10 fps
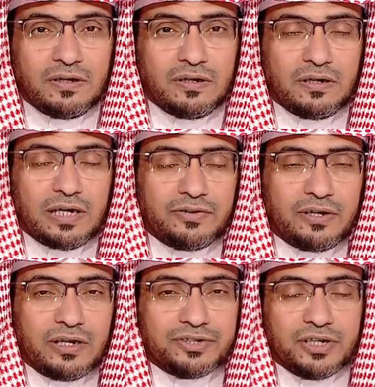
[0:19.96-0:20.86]
هذه
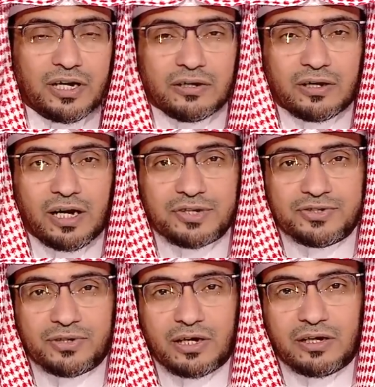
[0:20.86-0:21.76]
الأشياء
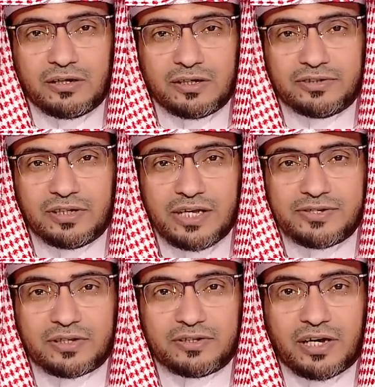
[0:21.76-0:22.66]
الخاصة التي
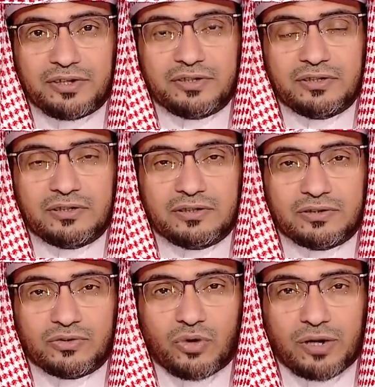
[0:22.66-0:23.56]
ليست يعني
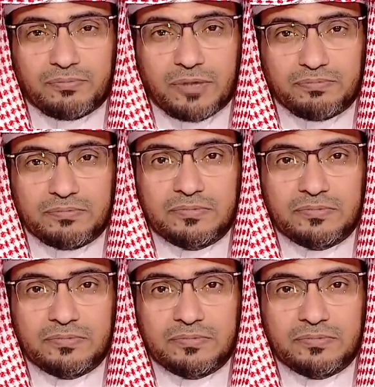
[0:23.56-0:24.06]
تعمم